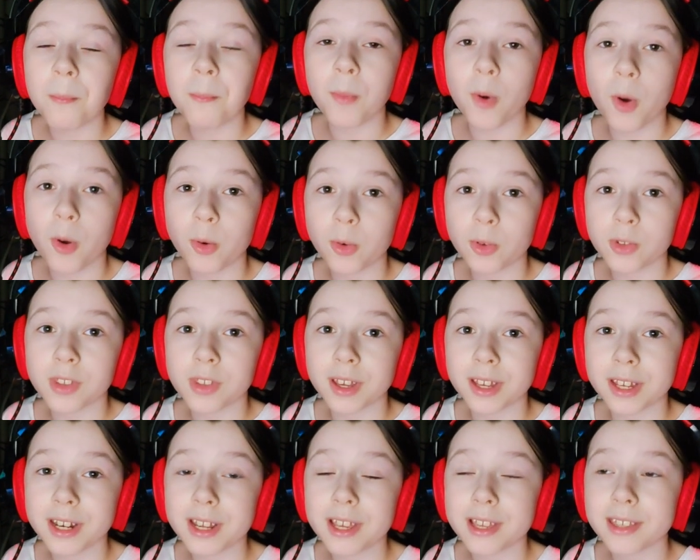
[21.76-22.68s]
могут
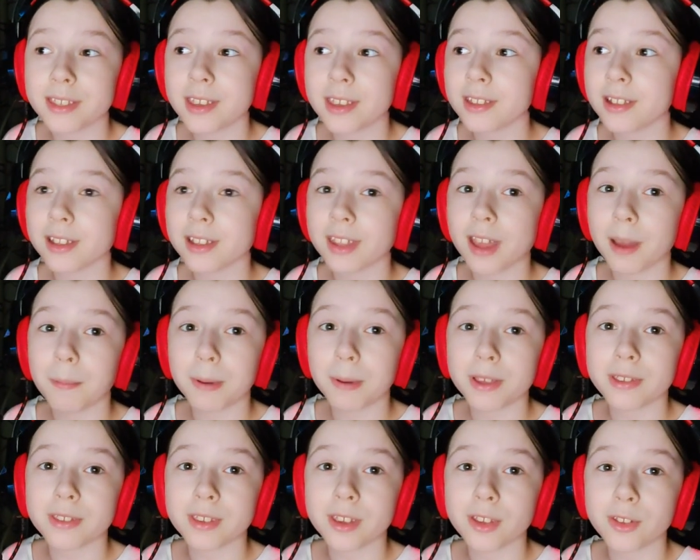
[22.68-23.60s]
закрыть. Если так
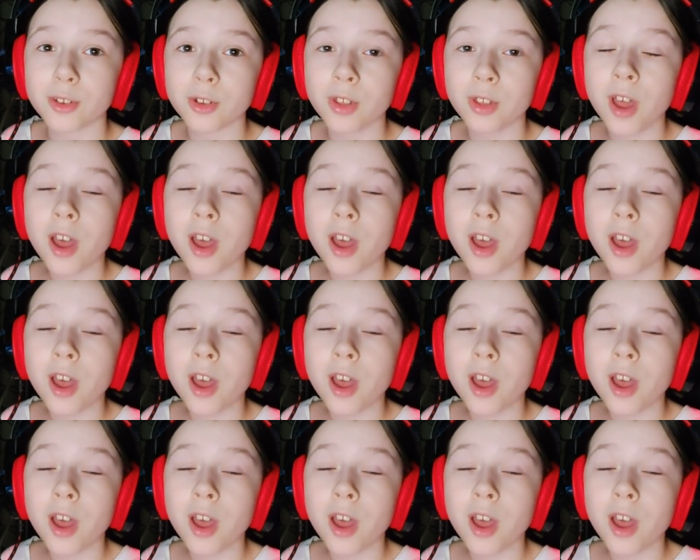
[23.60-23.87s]
произойдет,